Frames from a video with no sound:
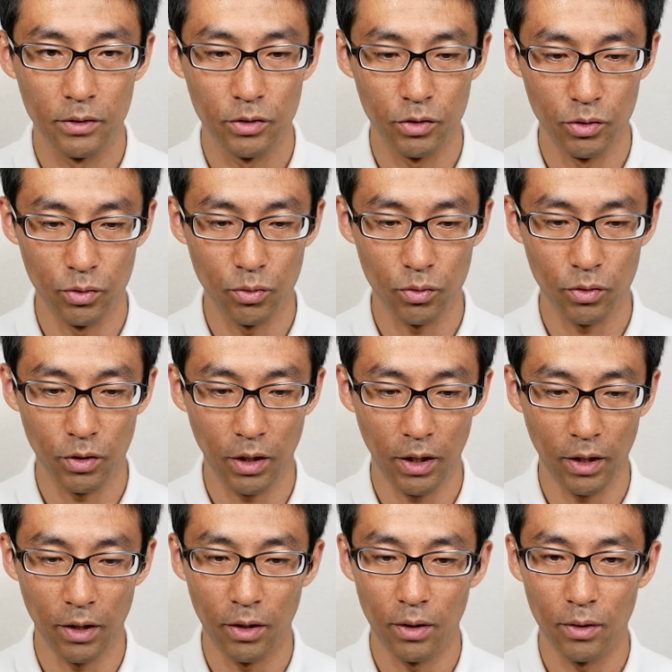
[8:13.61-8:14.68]
ちゅうこと
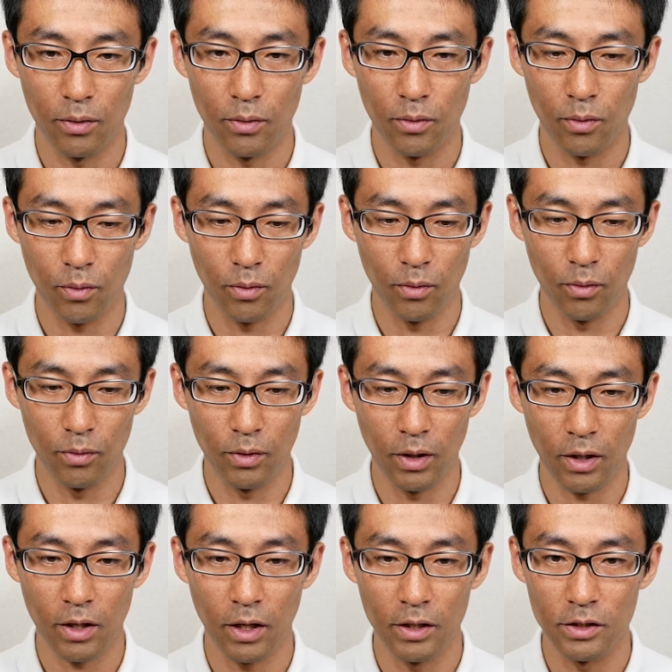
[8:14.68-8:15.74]
で、こん
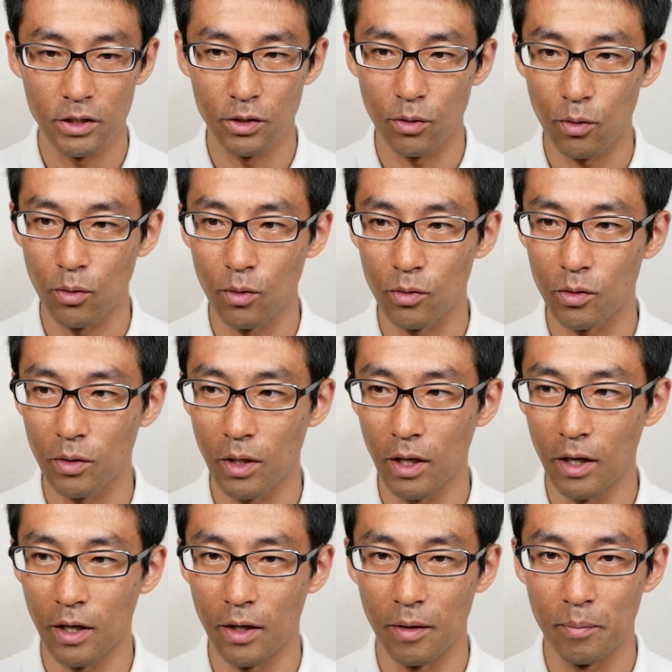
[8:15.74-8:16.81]
な感じのコード
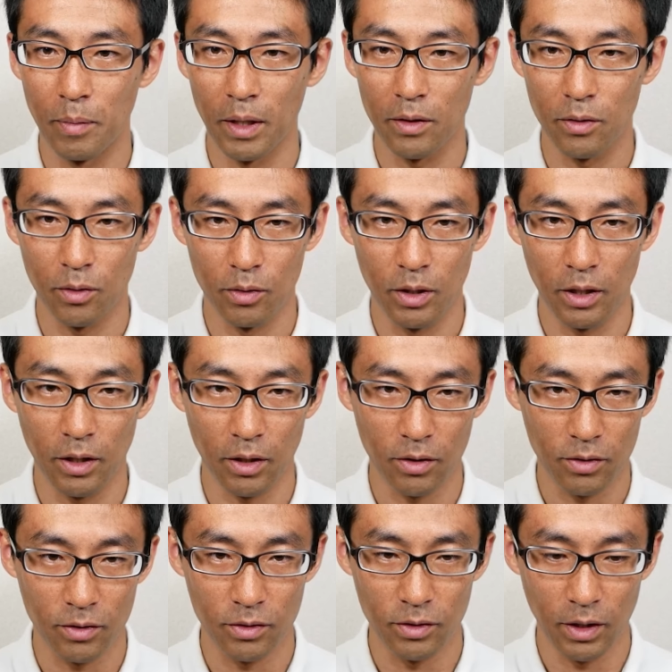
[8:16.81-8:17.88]
がバッと出て
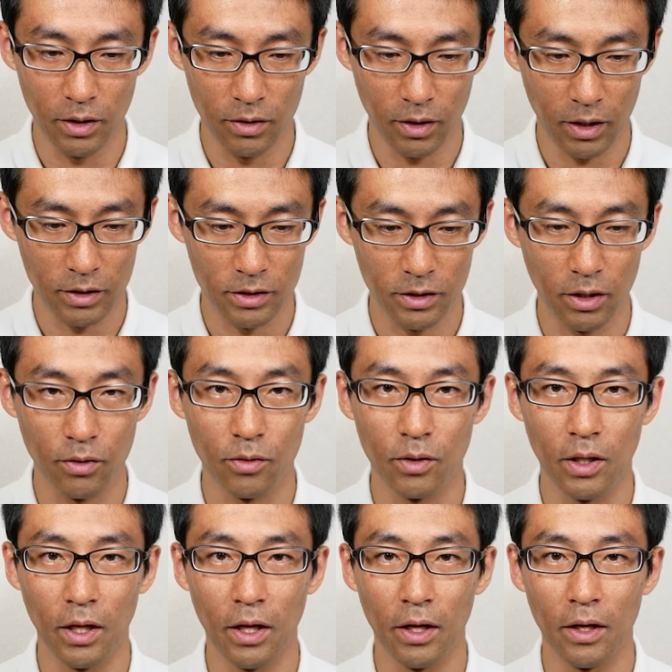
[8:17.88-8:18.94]
くれるはずなの
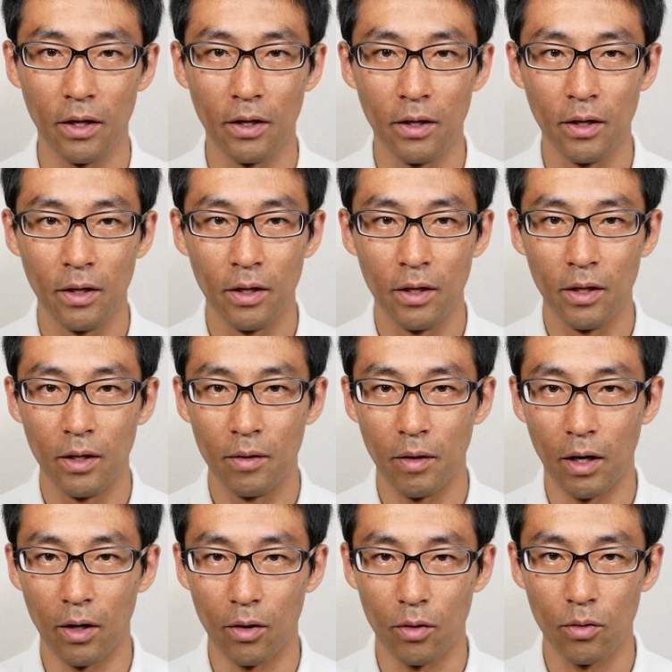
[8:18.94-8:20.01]
で、
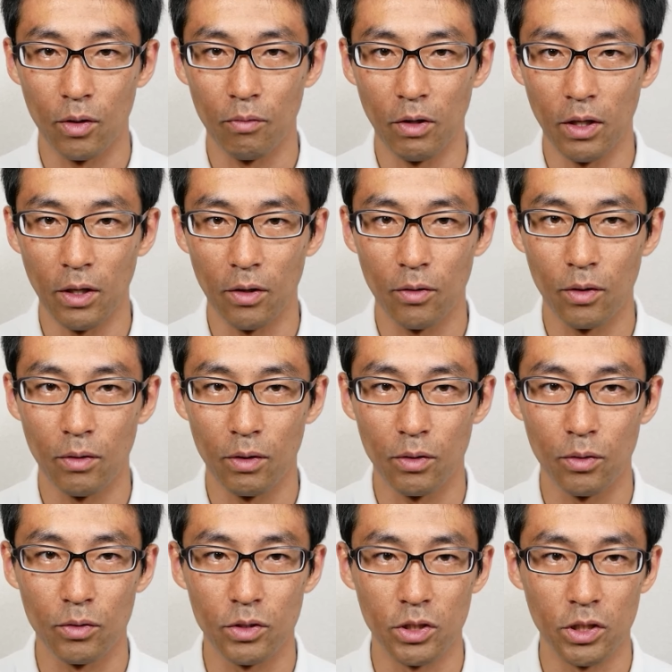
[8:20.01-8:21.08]
あ、これはいいや。これは
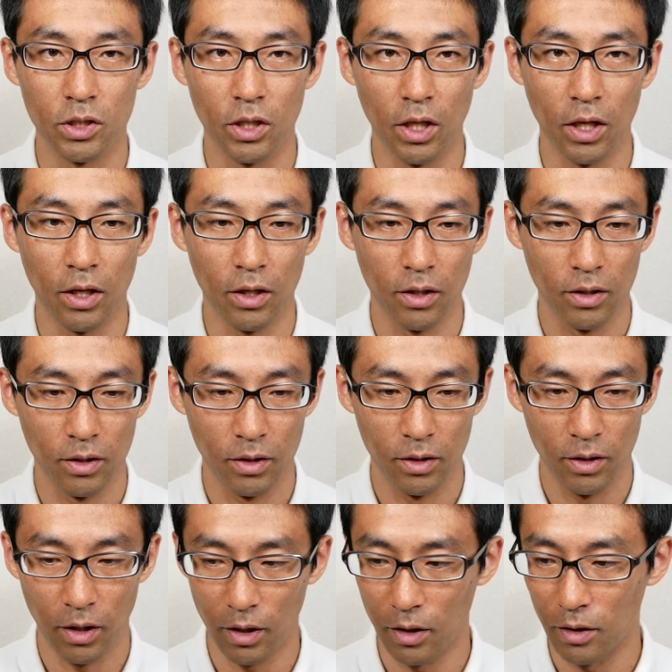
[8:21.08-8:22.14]
閉じて。
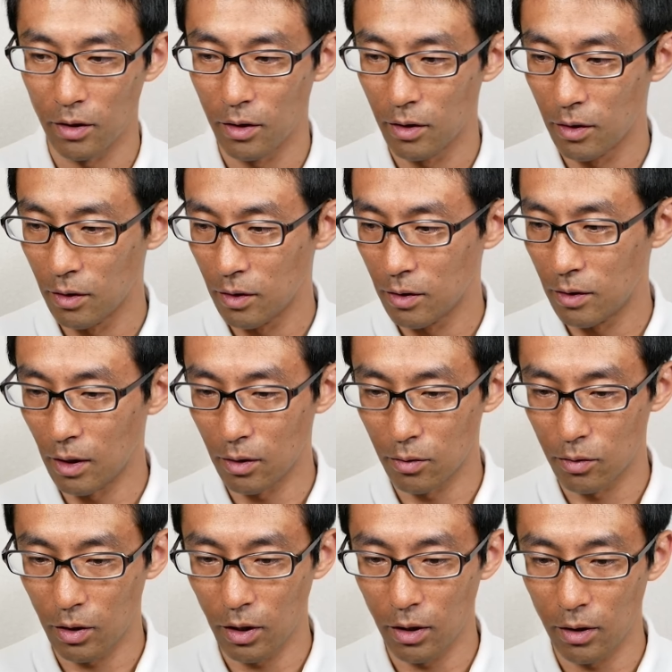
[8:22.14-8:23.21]
はい。なの
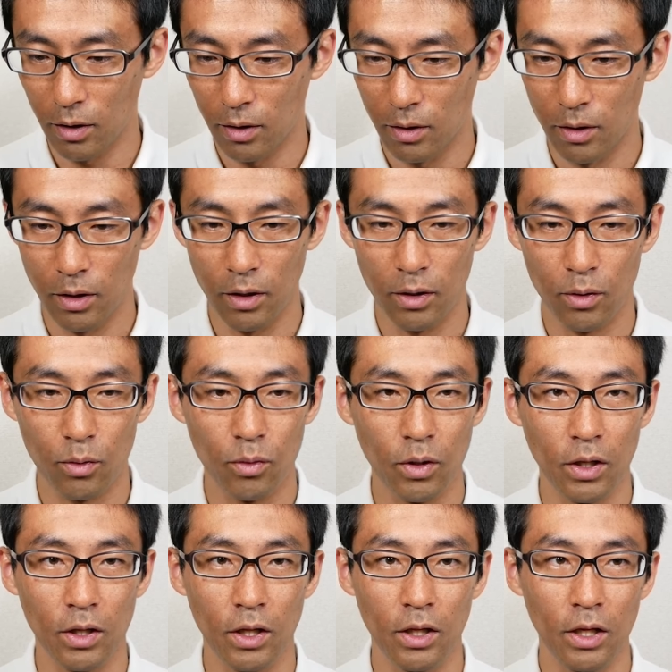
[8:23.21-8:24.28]
で、えっ、ー、と、こ
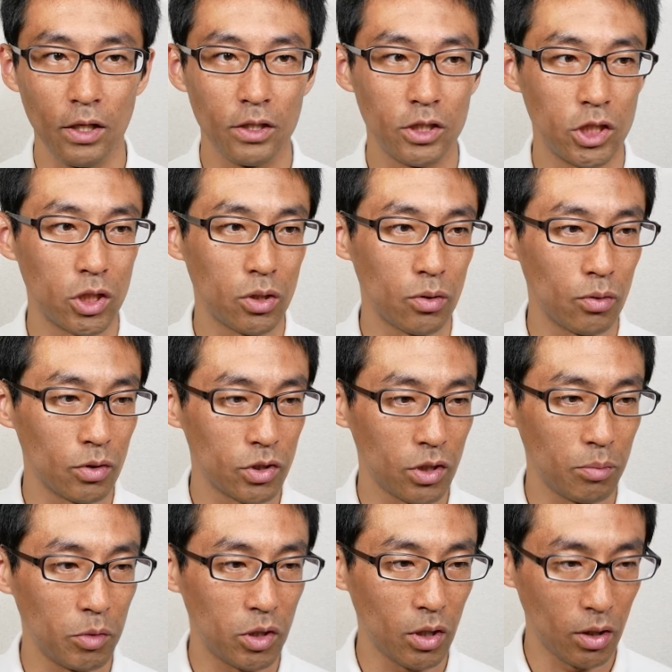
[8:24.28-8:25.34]
れでね、実行し
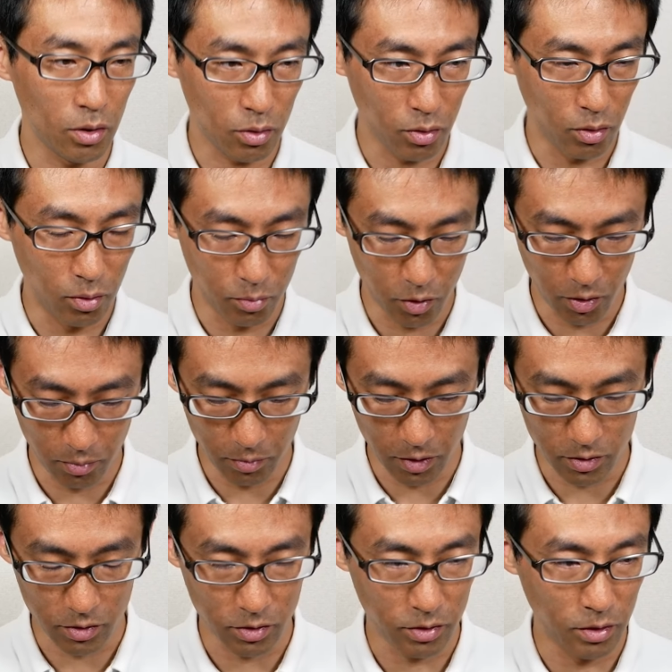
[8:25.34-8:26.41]
てみたいと思いま
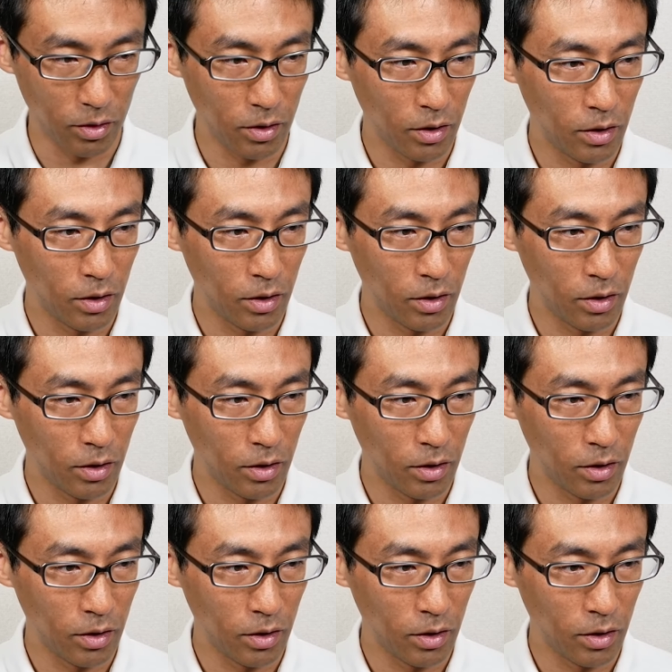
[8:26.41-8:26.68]
す。